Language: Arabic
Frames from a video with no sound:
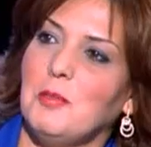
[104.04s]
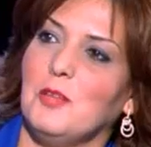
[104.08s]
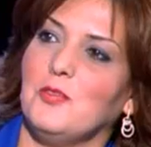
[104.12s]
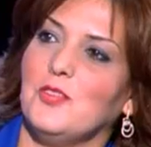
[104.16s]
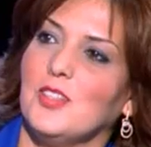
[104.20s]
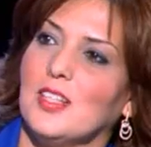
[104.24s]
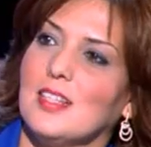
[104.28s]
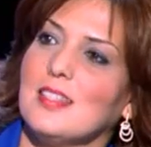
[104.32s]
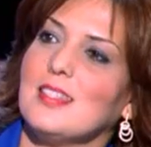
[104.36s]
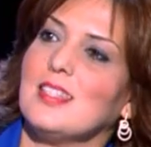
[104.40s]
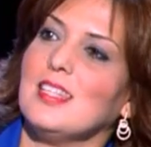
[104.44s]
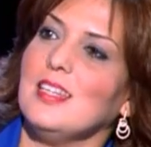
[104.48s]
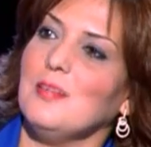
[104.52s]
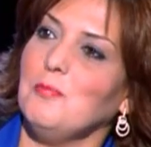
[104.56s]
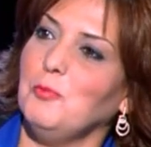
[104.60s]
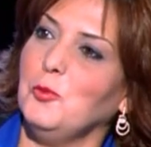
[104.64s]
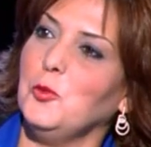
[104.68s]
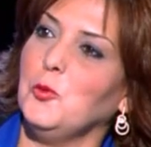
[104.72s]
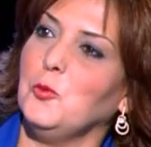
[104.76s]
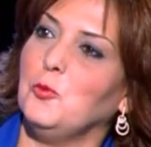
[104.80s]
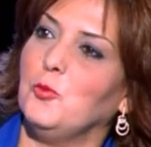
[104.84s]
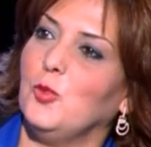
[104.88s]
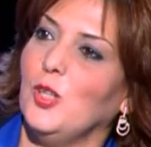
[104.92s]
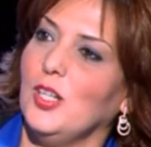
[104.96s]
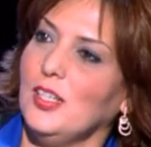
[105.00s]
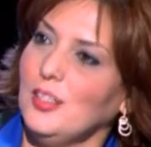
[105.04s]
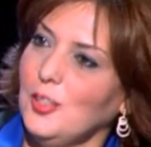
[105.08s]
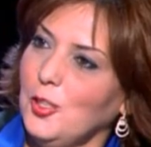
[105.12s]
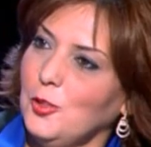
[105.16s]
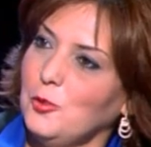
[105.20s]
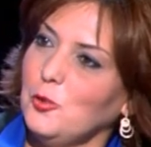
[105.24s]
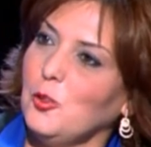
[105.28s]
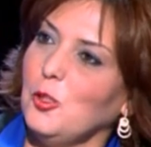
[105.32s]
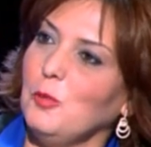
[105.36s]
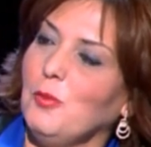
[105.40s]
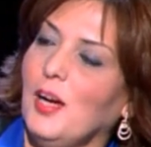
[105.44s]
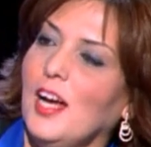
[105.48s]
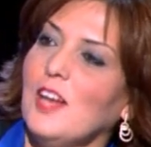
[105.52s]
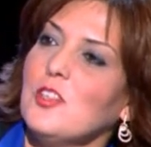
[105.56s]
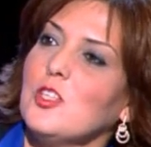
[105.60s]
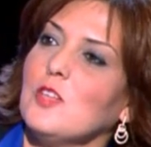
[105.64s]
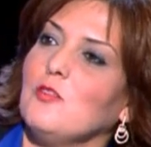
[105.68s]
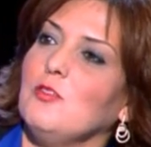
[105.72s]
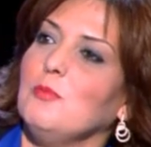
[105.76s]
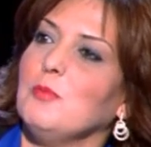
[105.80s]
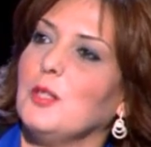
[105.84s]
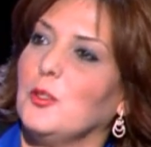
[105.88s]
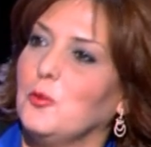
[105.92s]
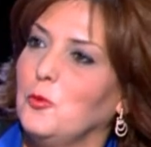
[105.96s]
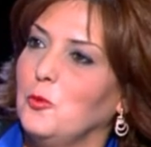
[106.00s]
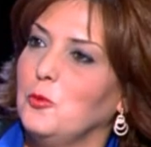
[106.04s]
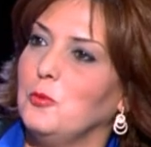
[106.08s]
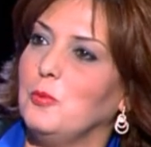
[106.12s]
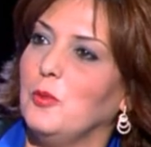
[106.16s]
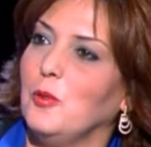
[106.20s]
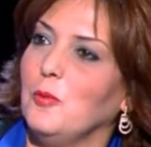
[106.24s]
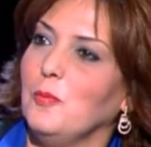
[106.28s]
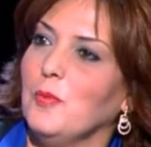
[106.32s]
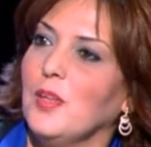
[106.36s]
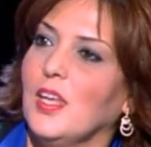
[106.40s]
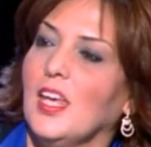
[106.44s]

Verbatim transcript: الفرنسيه بوربوا يحطوا لهم حاجه في مكتوبه